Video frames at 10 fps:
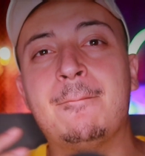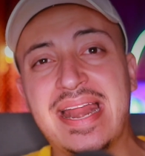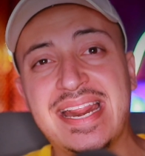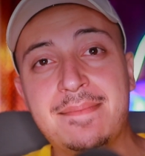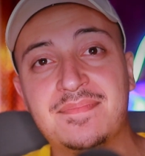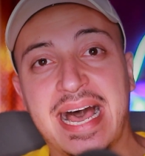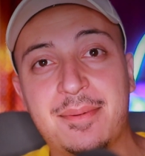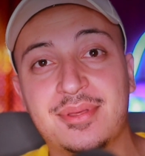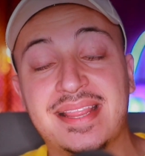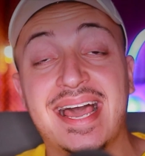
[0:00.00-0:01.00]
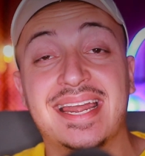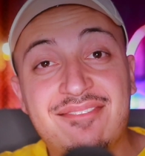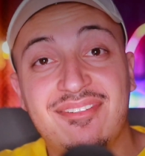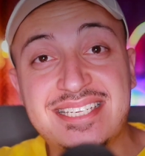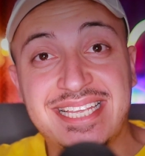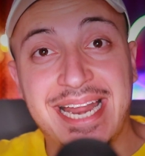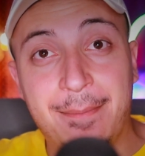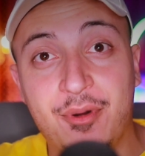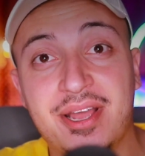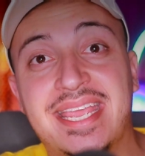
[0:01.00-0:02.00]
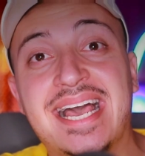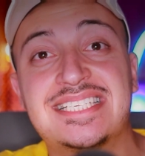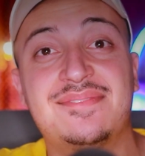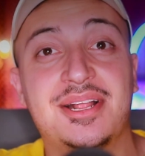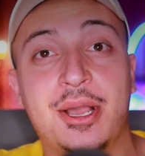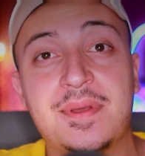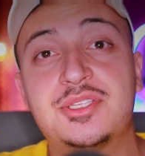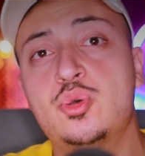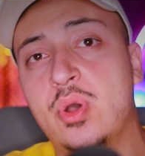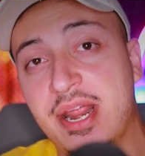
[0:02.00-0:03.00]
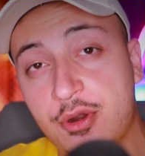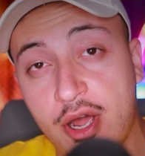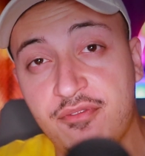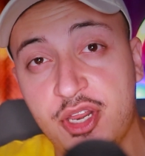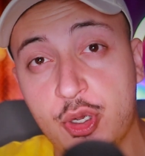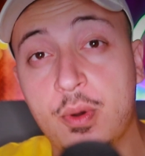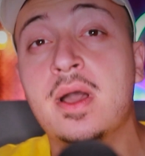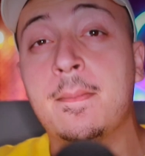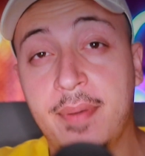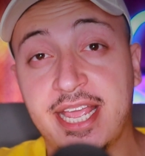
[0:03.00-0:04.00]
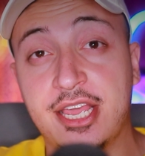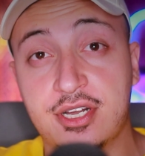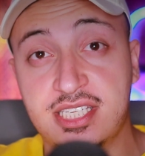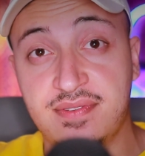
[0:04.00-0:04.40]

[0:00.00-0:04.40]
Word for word: Meine lieben Damen und Herren, was geht ab bei euch? Herzlich willkommen zu einem neuen Video bei Georg